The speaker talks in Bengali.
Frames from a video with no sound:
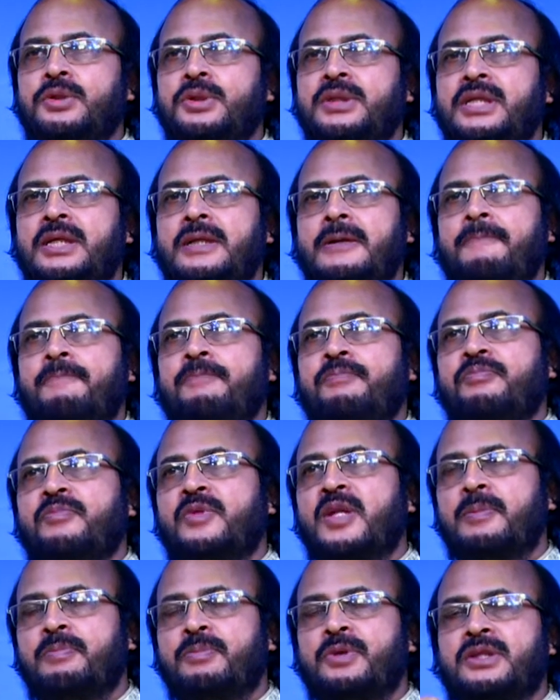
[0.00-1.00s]
যদি
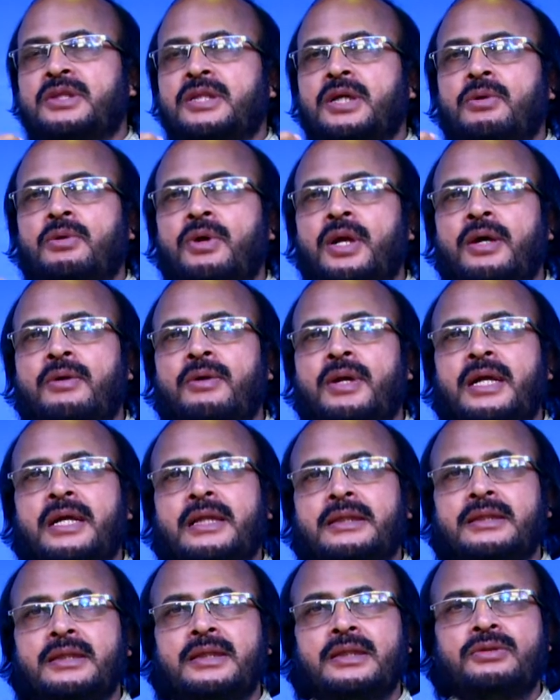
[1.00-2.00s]
প্রত্যেক ঘরে ঘরে
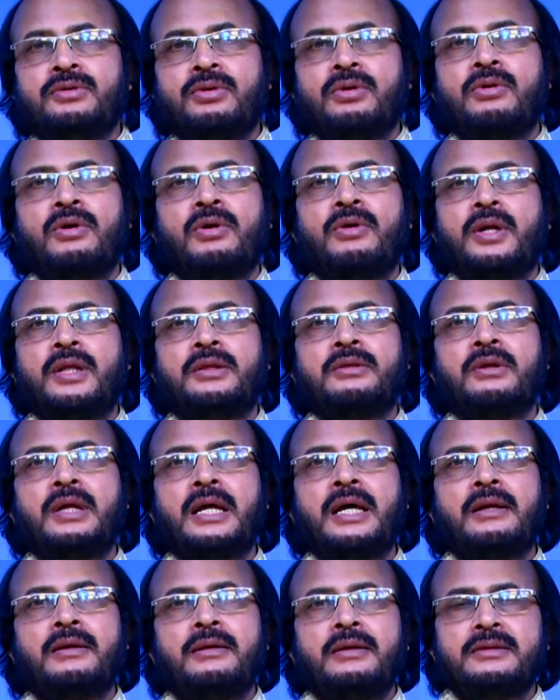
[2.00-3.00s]
তিনি দুর্গ গড়ে
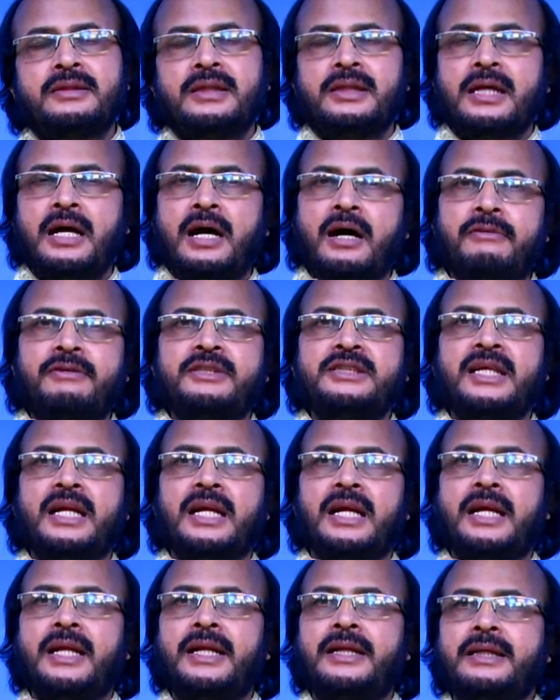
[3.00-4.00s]
তোলার তিনি আহ্বান
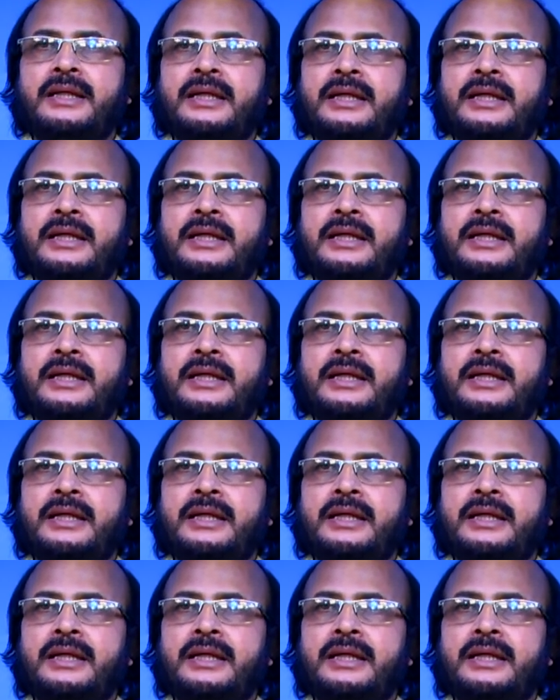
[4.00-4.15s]
জানালেন